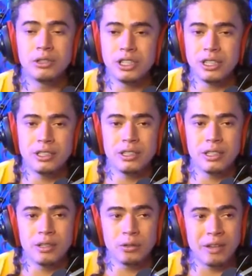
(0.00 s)
não de,
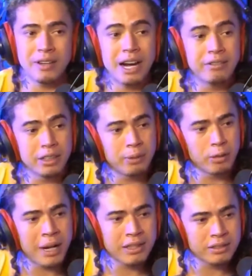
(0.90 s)
de. Eu tava gravando
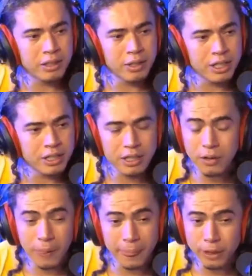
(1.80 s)
pelo Brasil ah, e a ah,
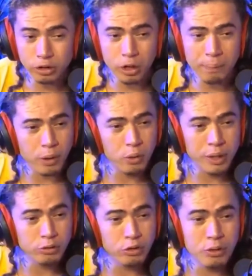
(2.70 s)
gente. Tá. E eu só
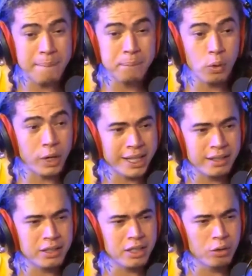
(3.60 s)
procurei uns lugar
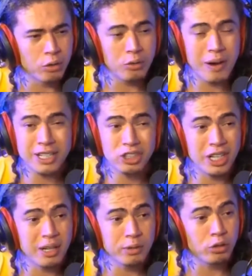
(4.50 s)
porreta de ir, um lugar, umas
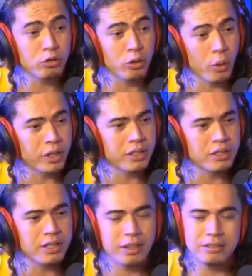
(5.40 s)
trilhas muito
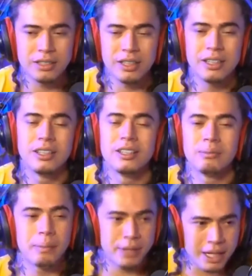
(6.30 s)
doidas de ir assim,
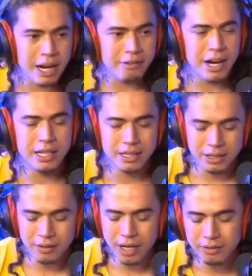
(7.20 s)
pra poder gravar, né?
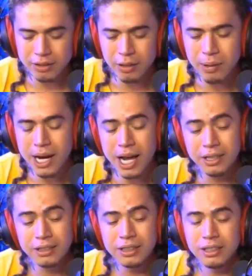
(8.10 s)
Sei. A gente tava gravando uma
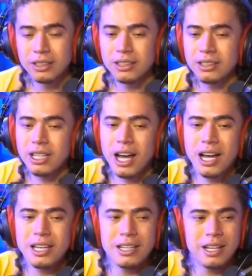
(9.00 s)
parada. Sem
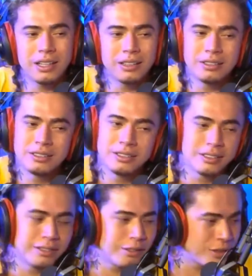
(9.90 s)
e infraestrutura, ela,
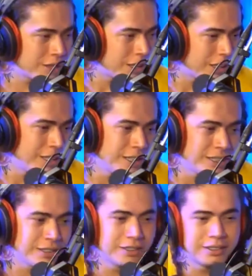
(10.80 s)
né? Nossa, ela
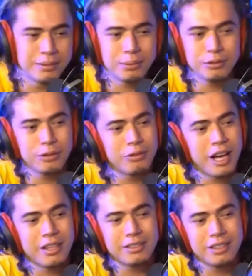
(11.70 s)
ia uns
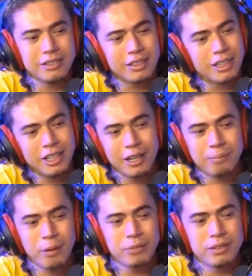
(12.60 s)
lugarzinhos é. assim que
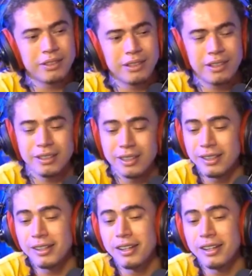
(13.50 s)
a pobrezinha na